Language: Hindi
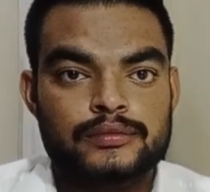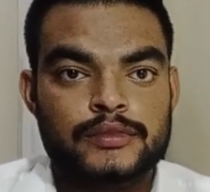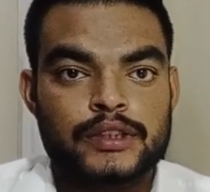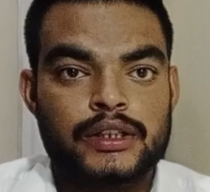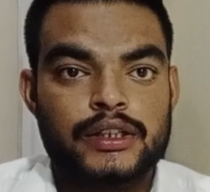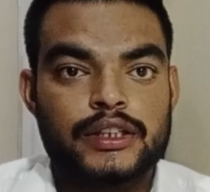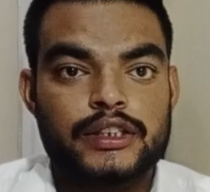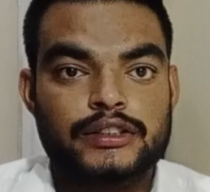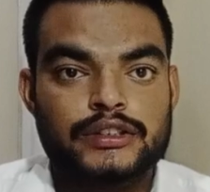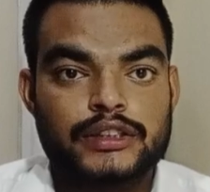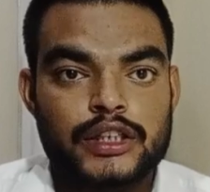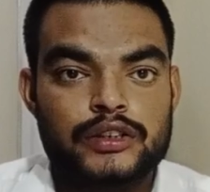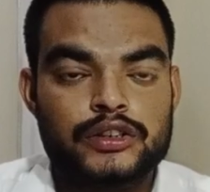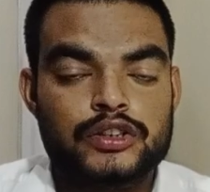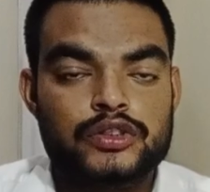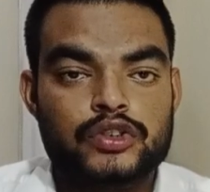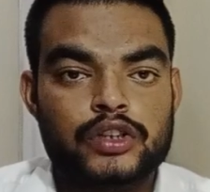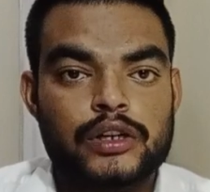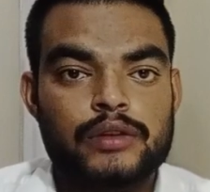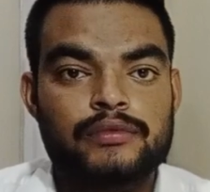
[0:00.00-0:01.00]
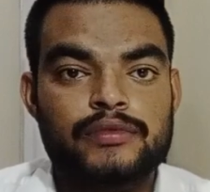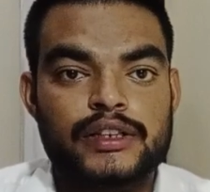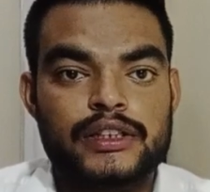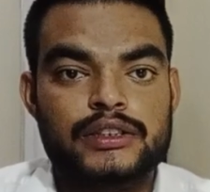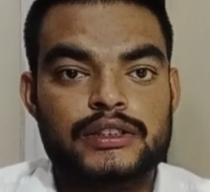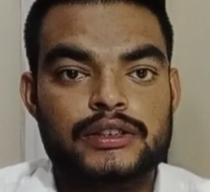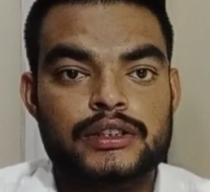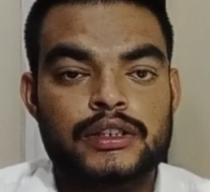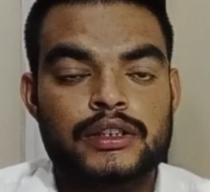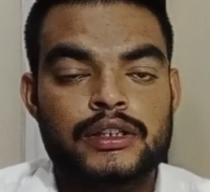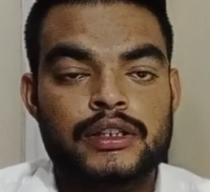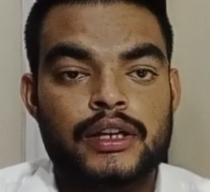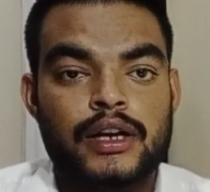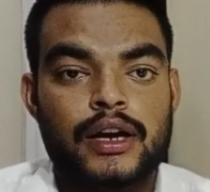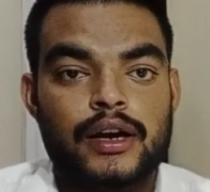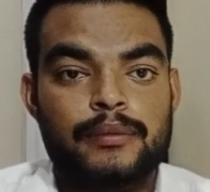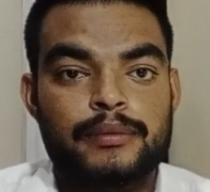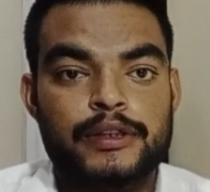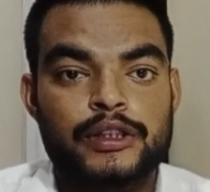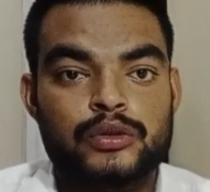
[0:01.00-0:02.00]
इसके शिष्य एवं वयस्क
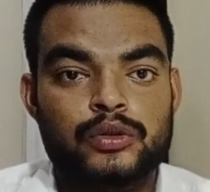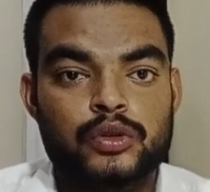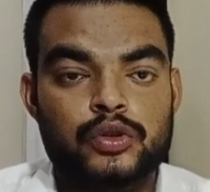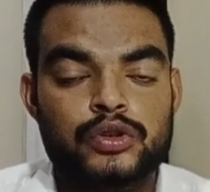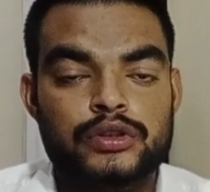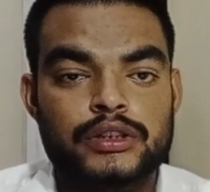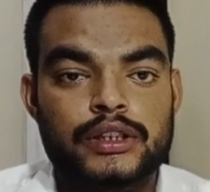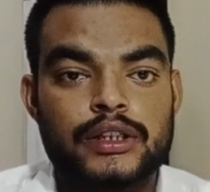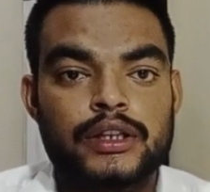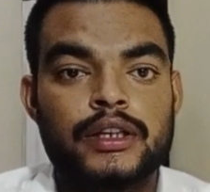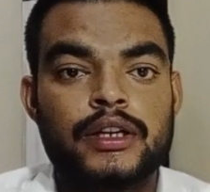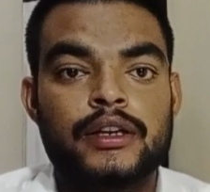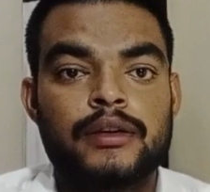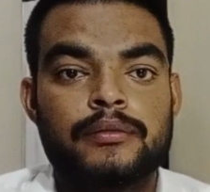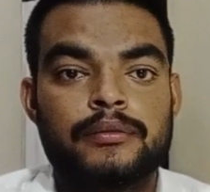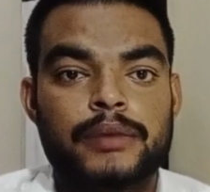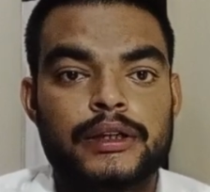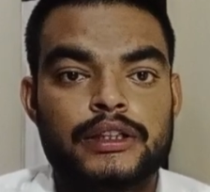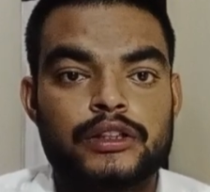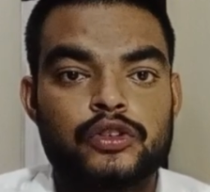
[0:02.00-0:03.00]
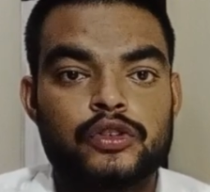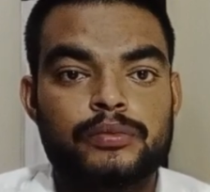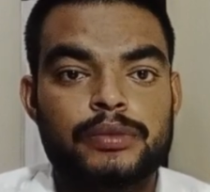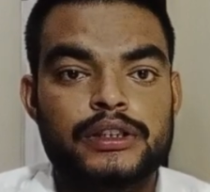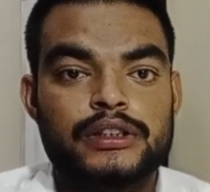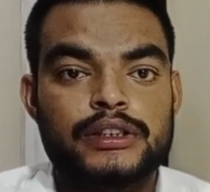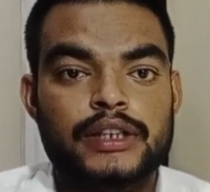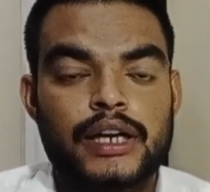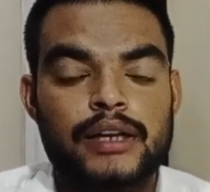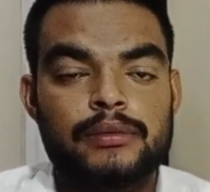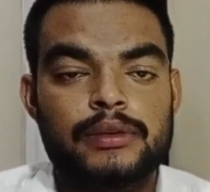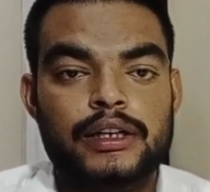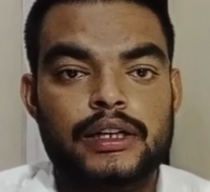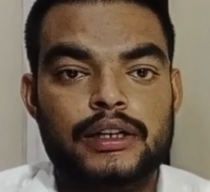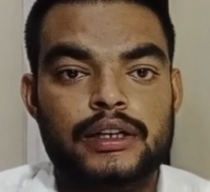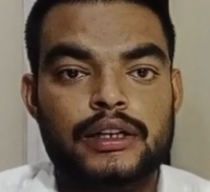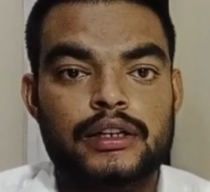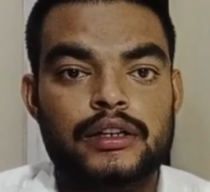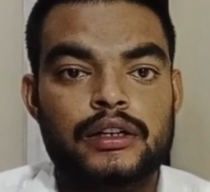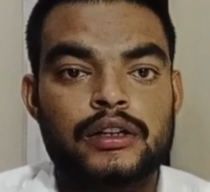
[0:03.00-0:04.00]
अपनी थूक से पत्तियों पर जाल
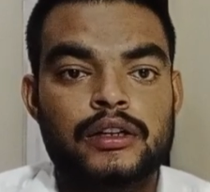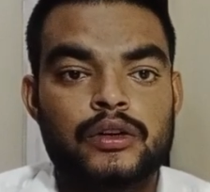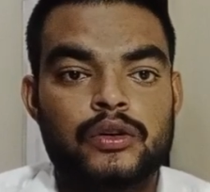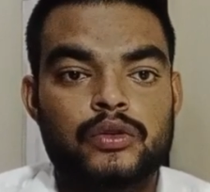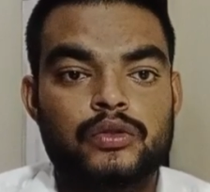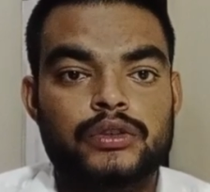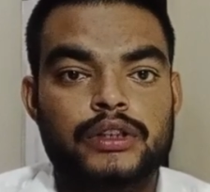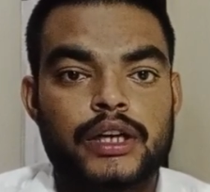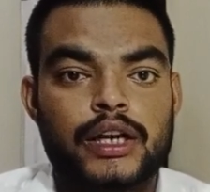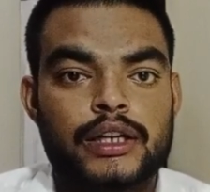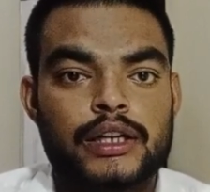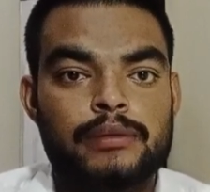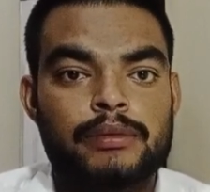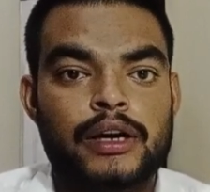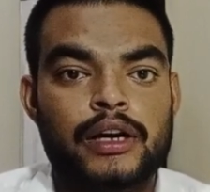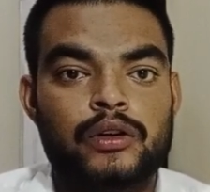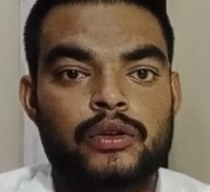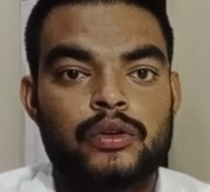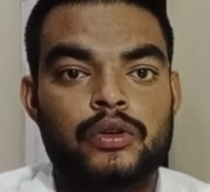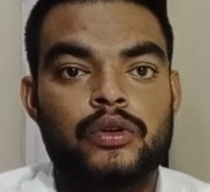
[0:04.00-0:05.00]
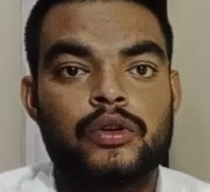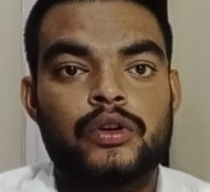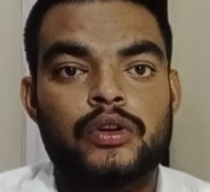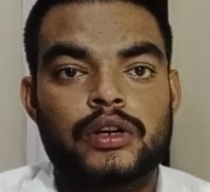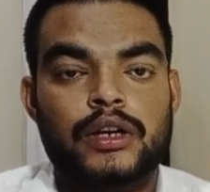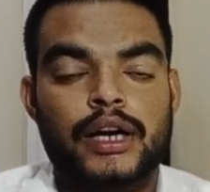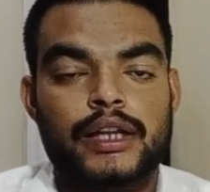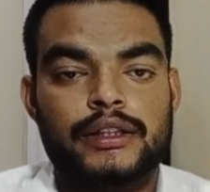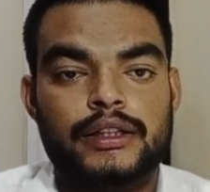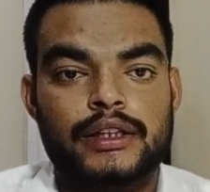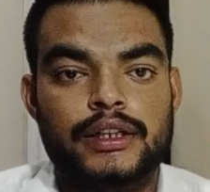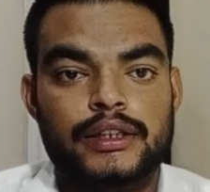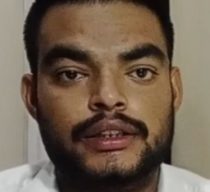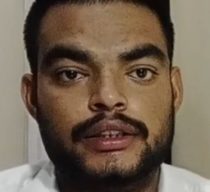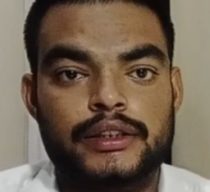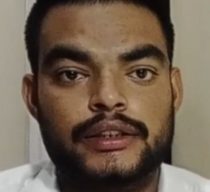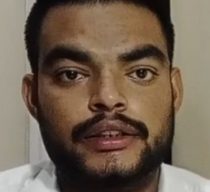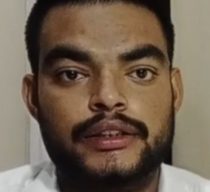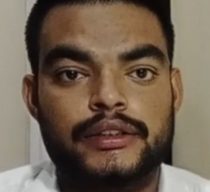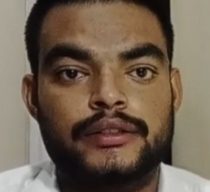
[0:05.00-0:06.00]
बनाकर उनके हरे भाग को खाते रहते
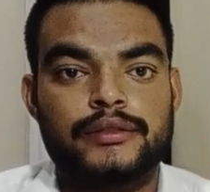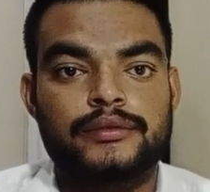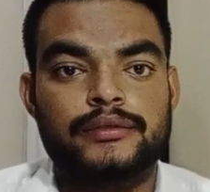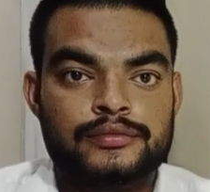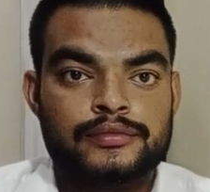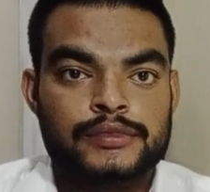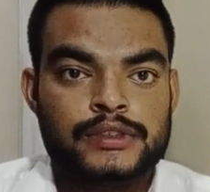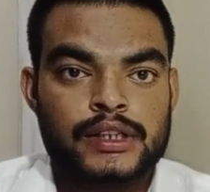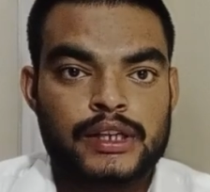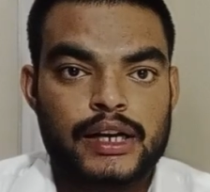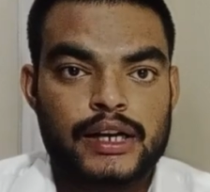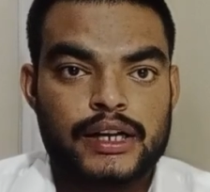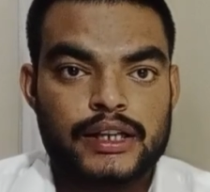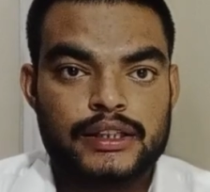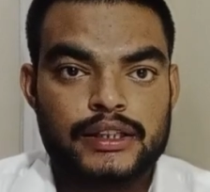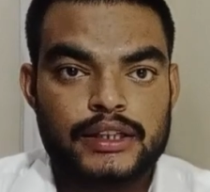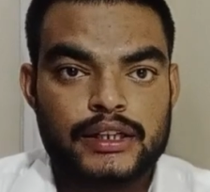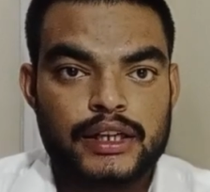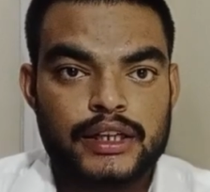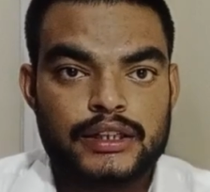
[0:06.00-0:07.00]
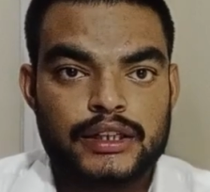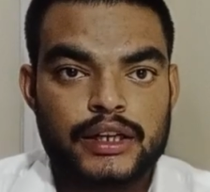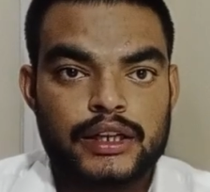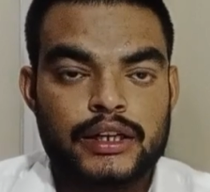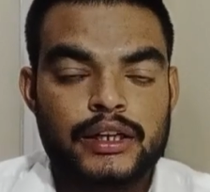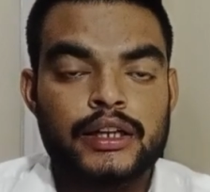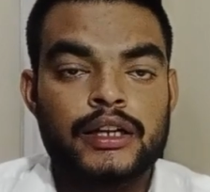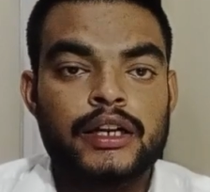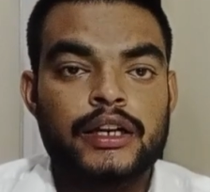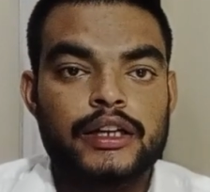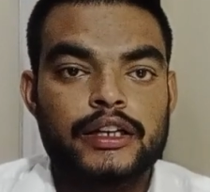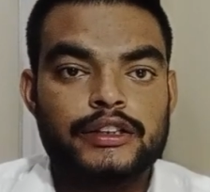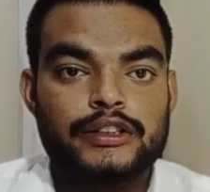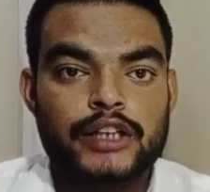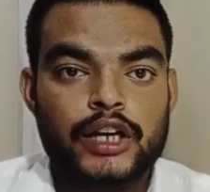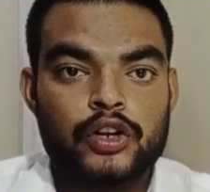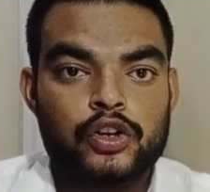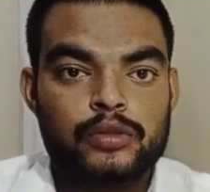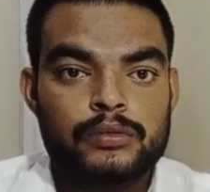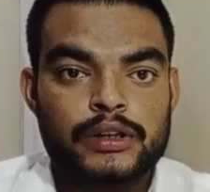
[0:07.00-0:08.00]
हैं अगर देखा जाए इन
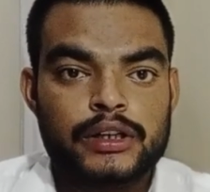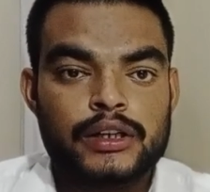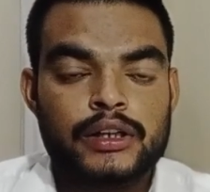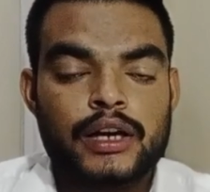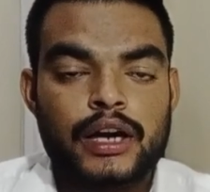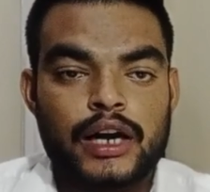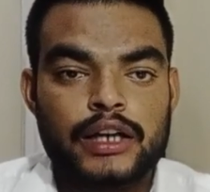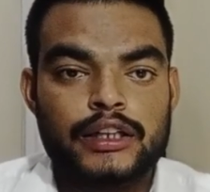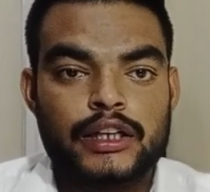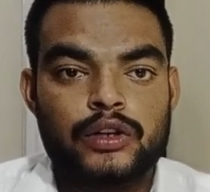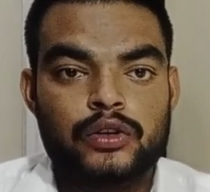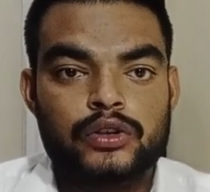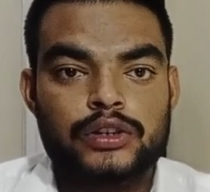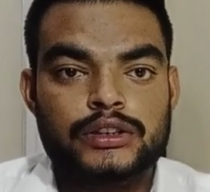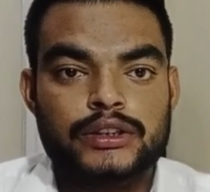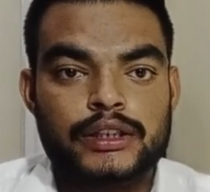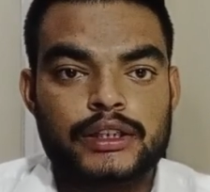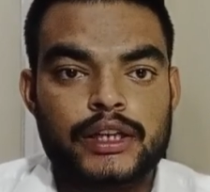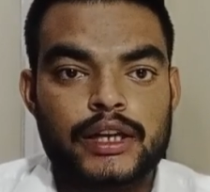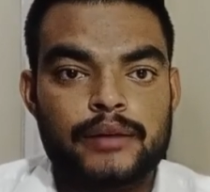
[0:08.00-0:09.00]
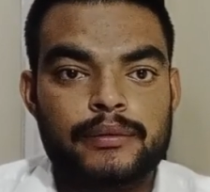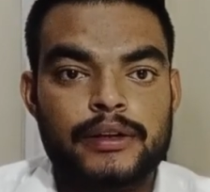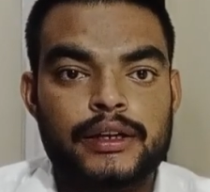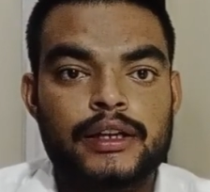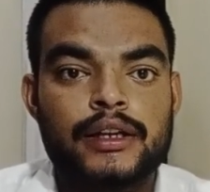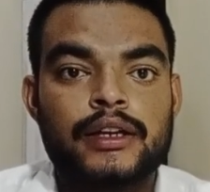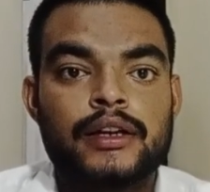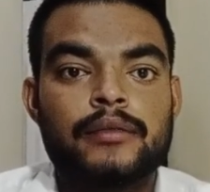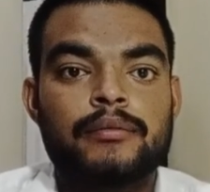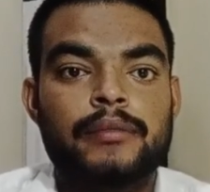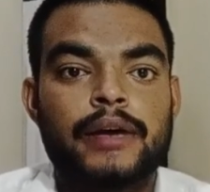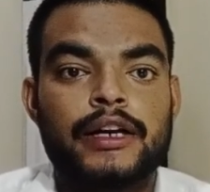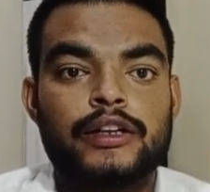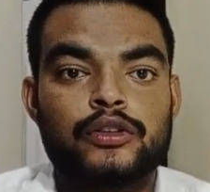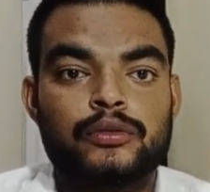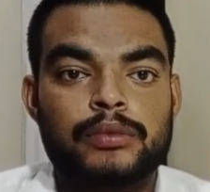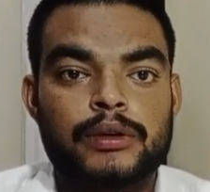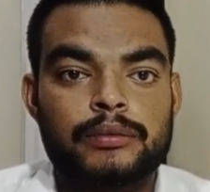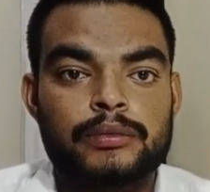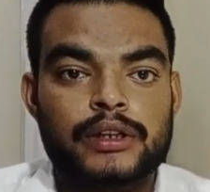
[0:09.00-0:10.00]
जालों में हजारों की संख्या में माइट
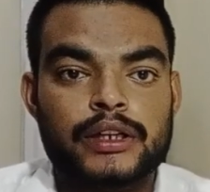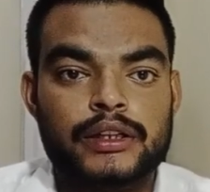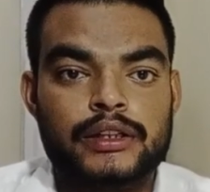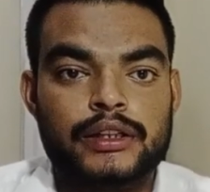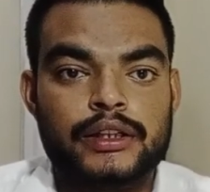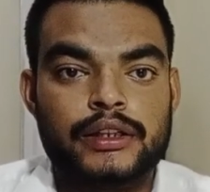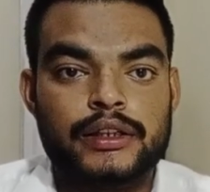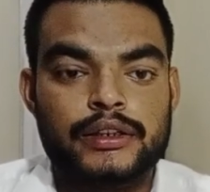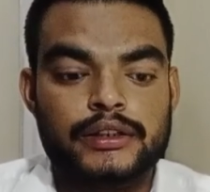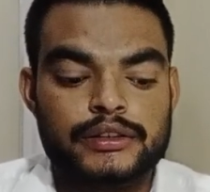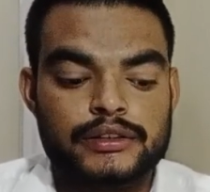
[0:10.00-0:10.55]
उपलब्ध रहते हैं